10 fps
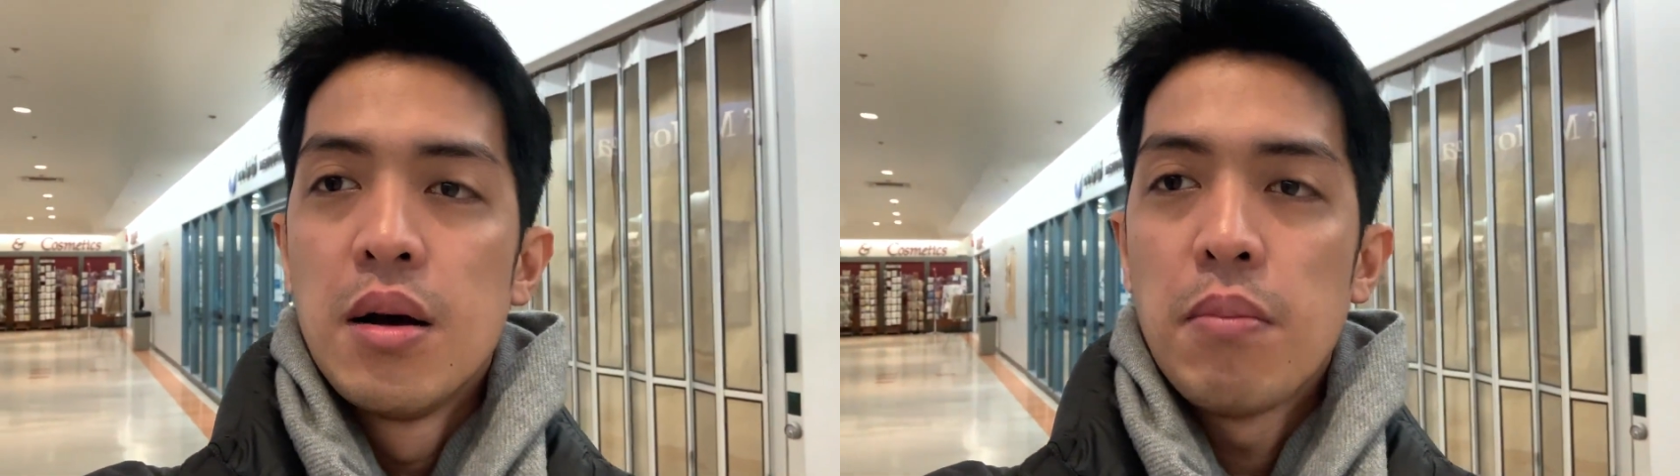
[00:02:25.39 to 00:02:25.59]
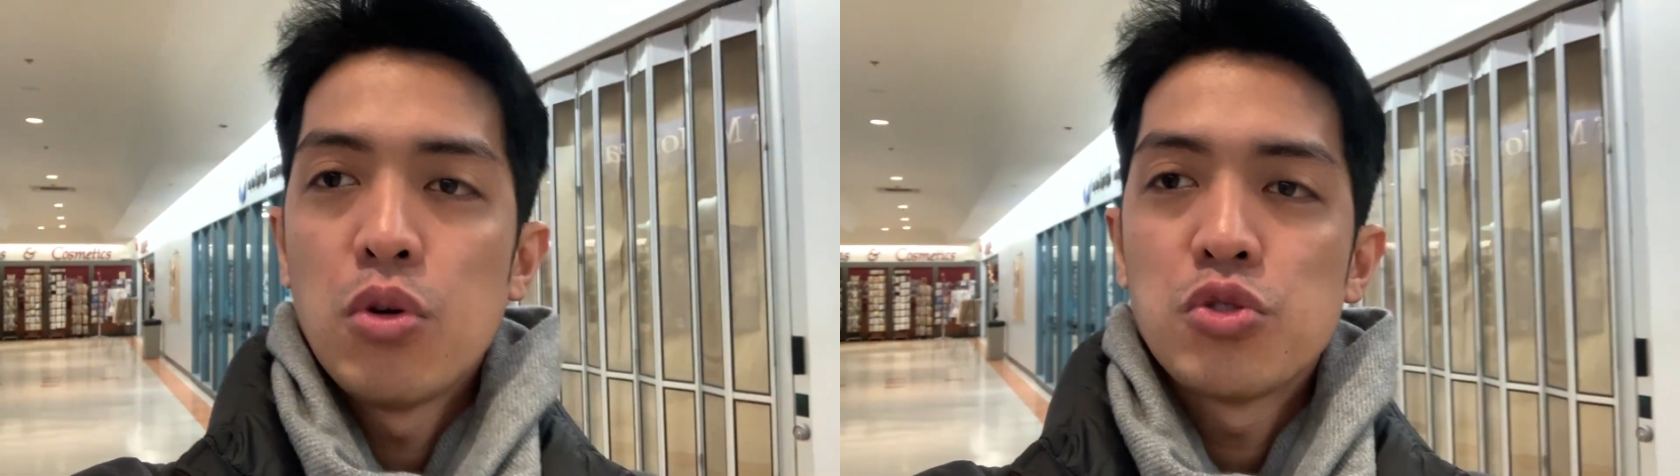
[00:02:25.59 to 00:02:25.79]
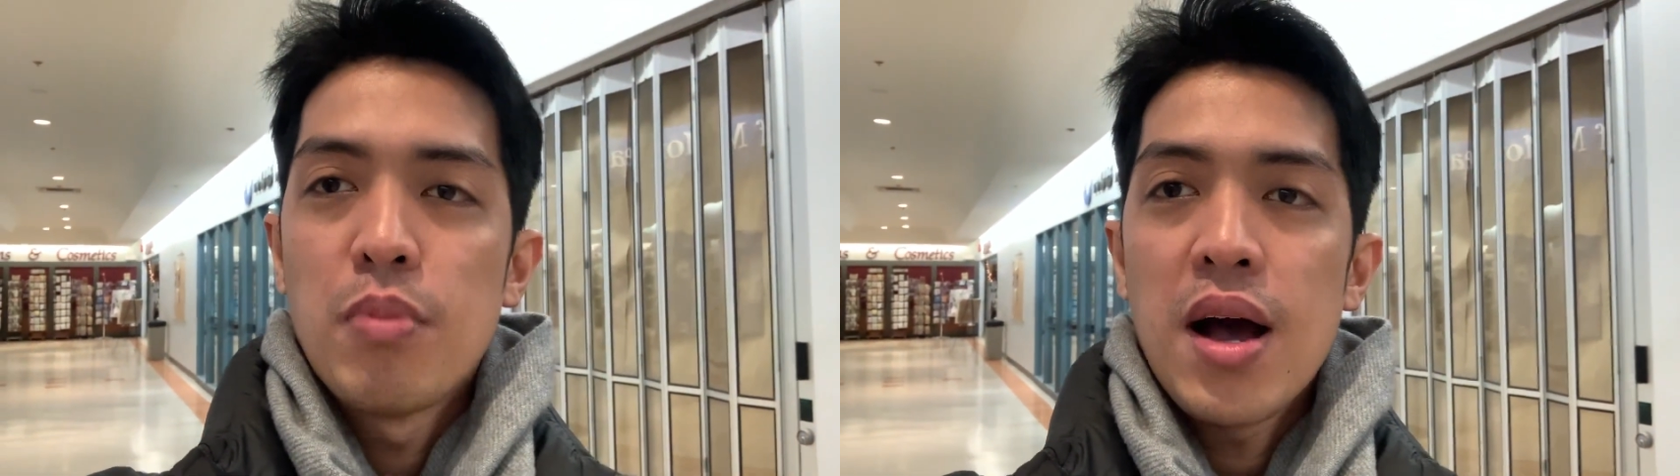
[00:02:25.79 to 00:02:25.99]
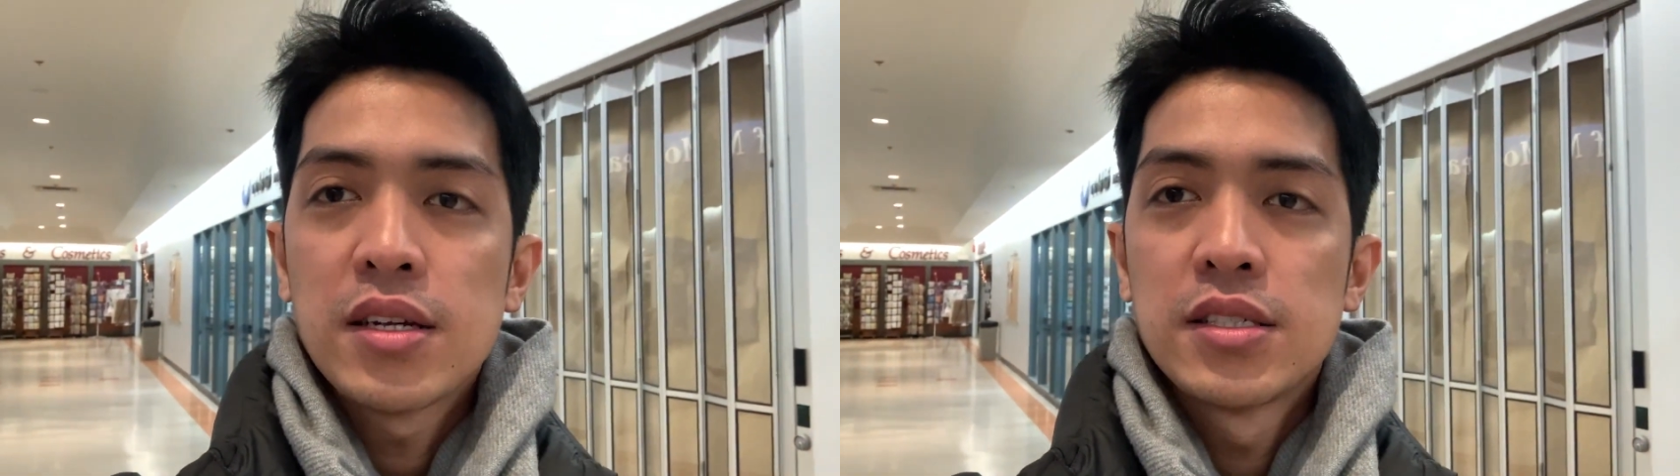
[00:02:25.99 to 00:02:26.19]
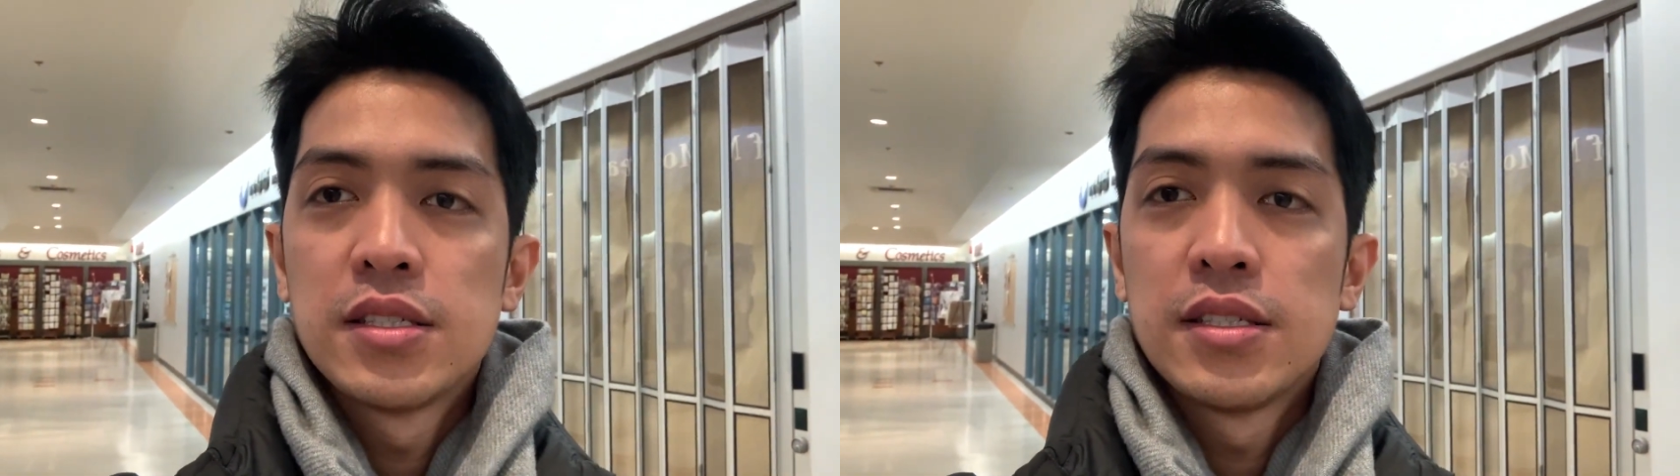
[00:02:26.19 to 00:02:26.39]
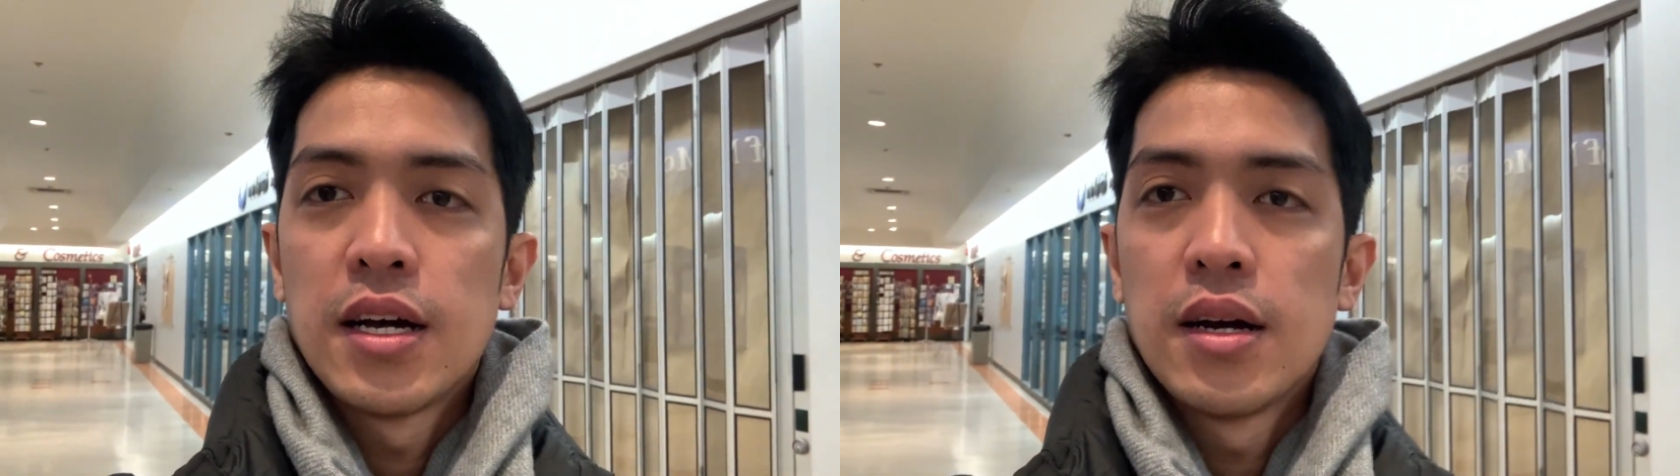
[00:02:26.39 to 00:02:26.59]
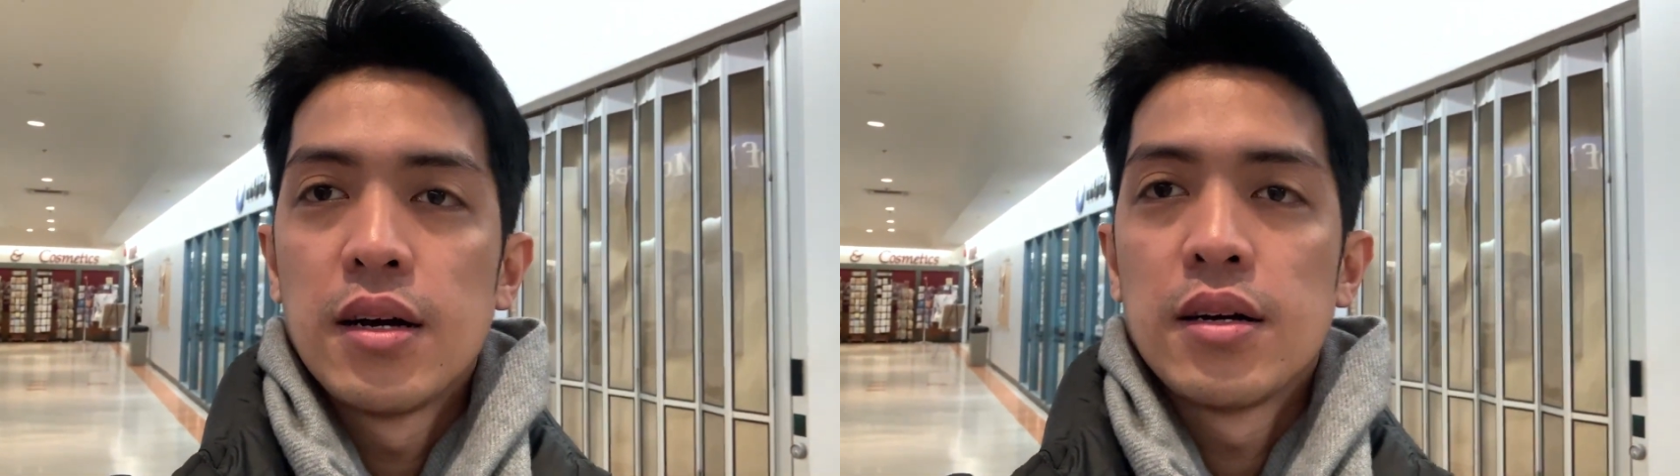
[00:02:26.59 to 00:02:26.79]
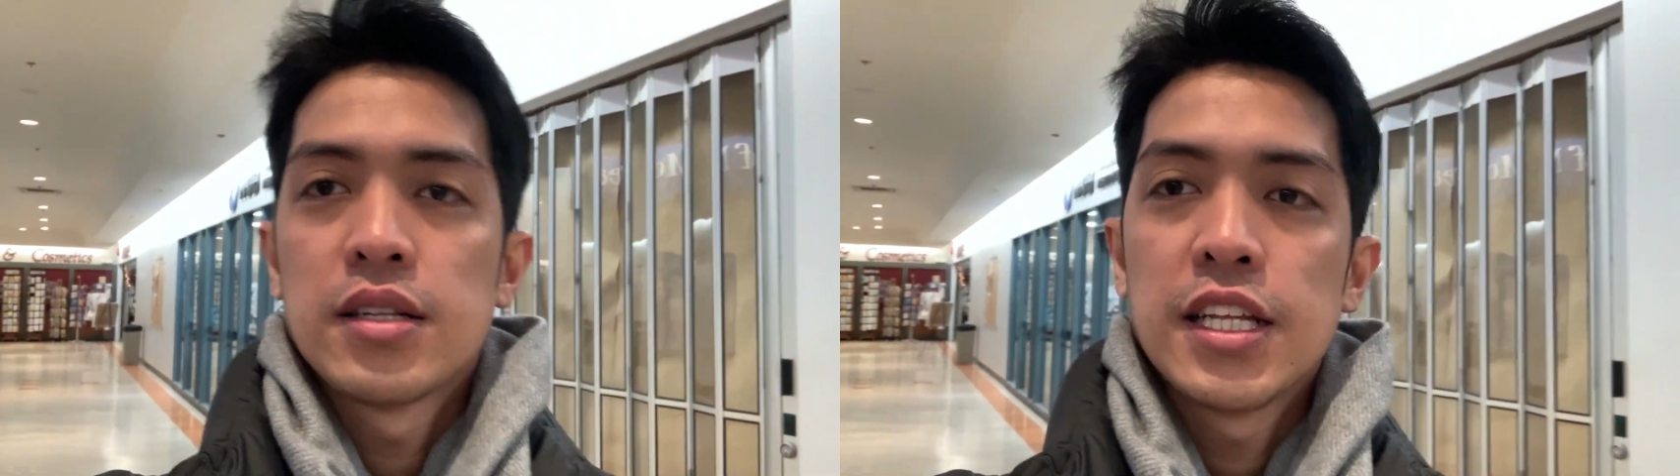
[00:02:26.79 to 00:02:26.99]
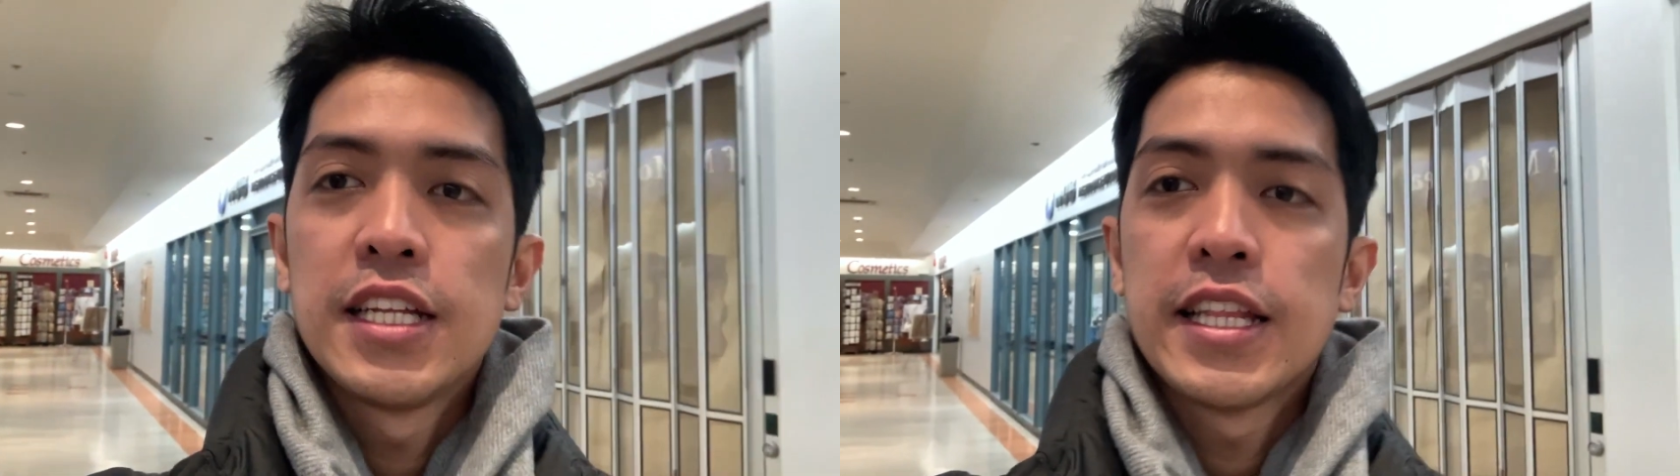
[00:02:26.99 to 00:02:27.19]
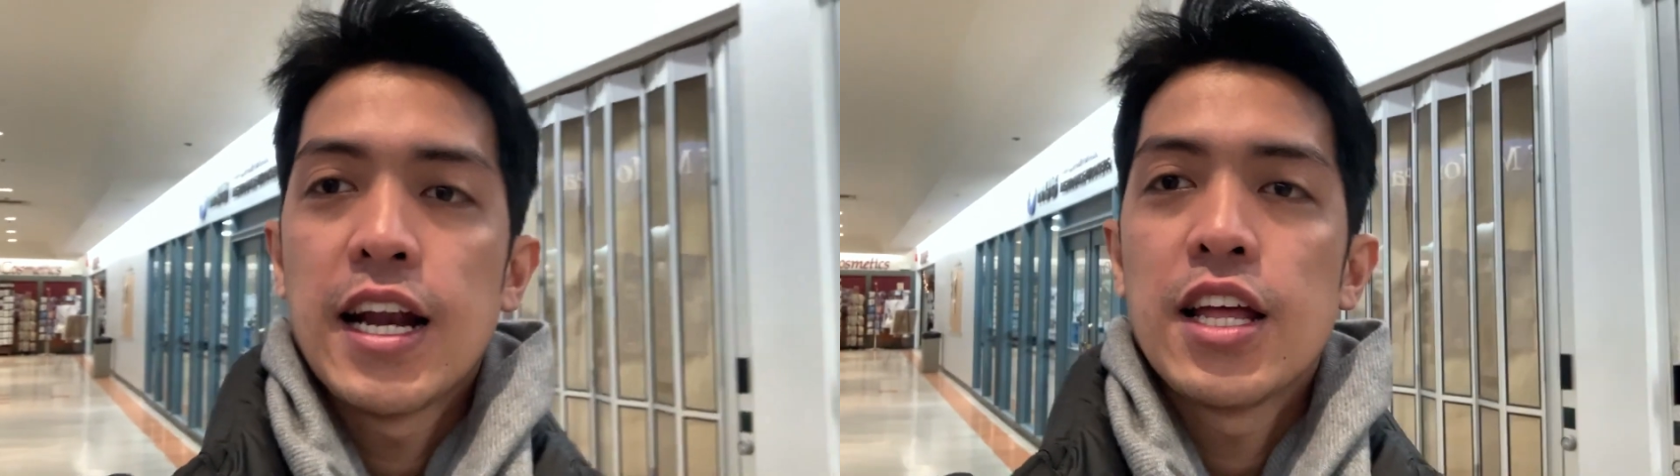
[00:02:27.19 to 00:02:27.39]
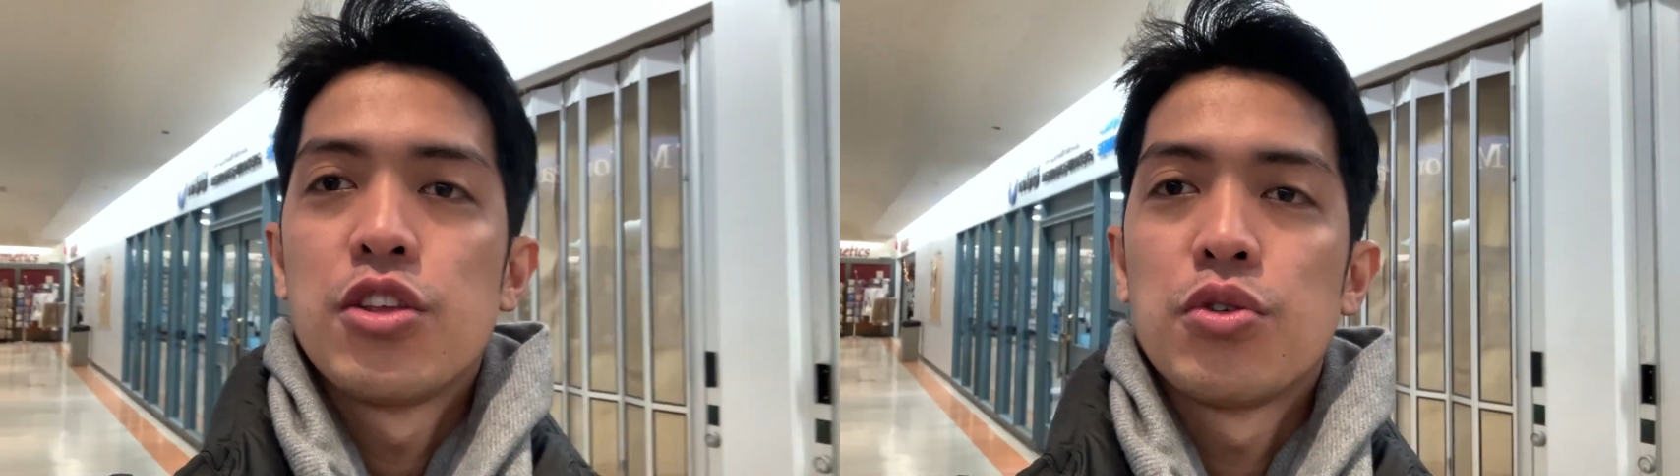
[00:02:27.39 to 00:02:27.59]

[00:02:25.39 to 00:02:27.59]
postbox ng tinitirhan